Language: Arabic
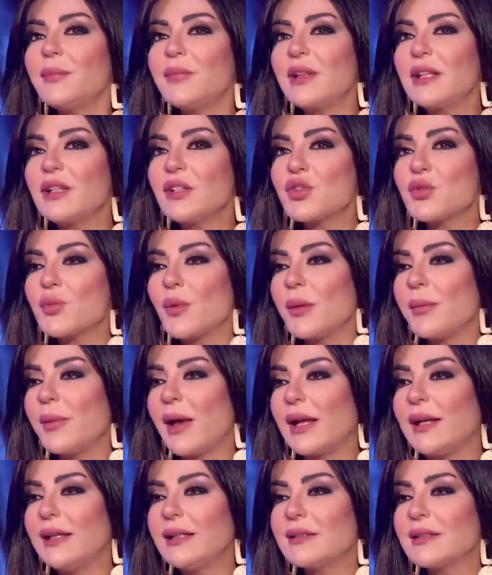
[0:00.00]
نبتدي شوي
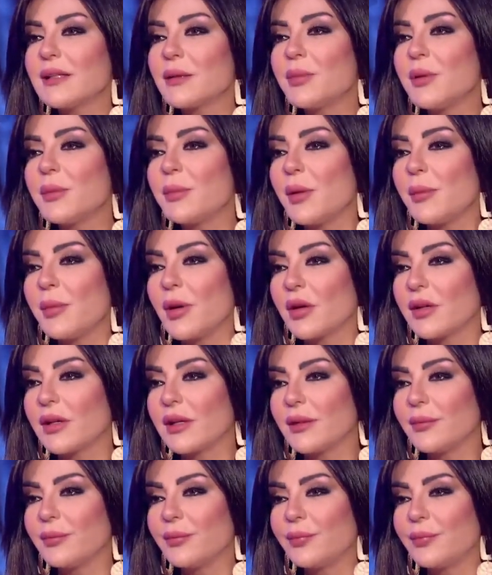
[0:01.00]
بعلاقتك
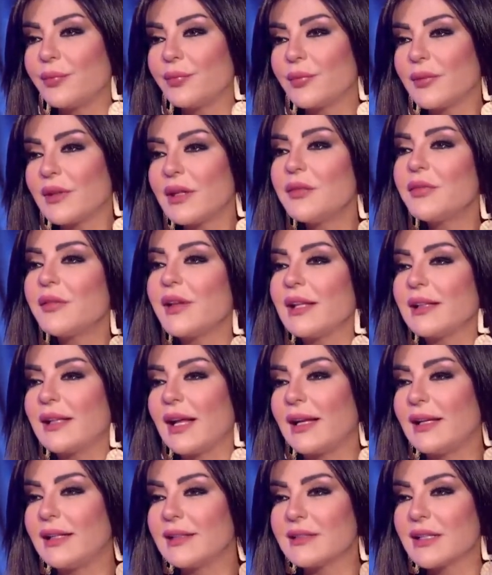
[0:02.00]
بباباكي كيف كانت
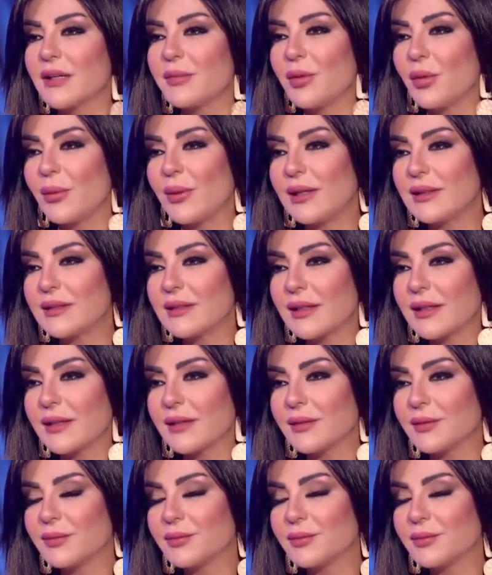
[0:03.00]
علاقتك بوالدك